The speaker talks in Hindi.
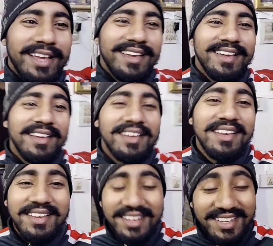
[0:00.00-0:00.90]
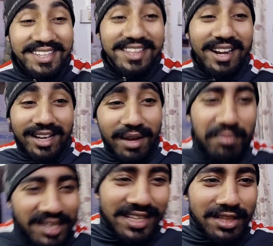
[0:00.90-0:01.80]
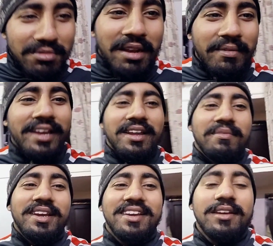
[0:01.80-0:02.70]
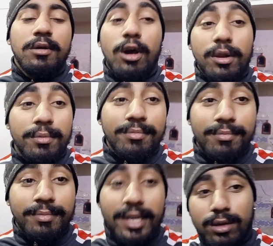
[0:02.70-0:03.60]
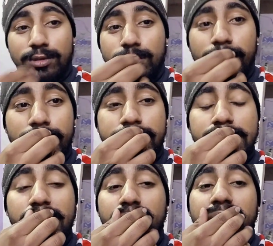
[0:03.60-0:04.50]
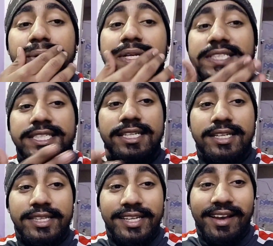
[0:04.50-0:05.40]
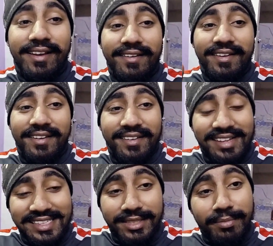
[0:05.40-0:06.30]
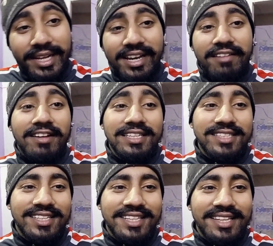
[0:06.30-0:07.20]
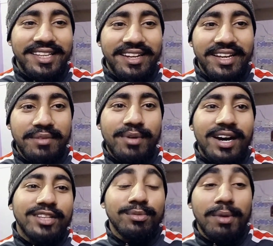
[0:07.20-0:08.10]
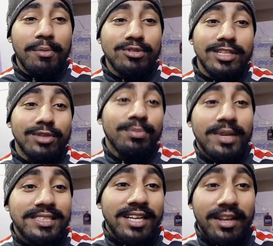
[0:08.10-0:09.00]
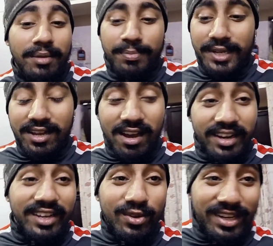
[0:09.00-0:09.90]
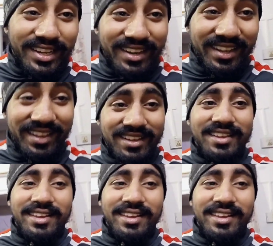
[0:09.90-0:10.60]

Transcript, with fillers: हुए इतना काम करता तुम्हारा भाई घर में और मेरे को जो है ना सबसे बुरी चीज़ लगती है जब मेरे घर वाले चले जाते हैं ना कहीं बाहर तो मैं बोल जाता हूँ परेशान अपने खाने को लेकर के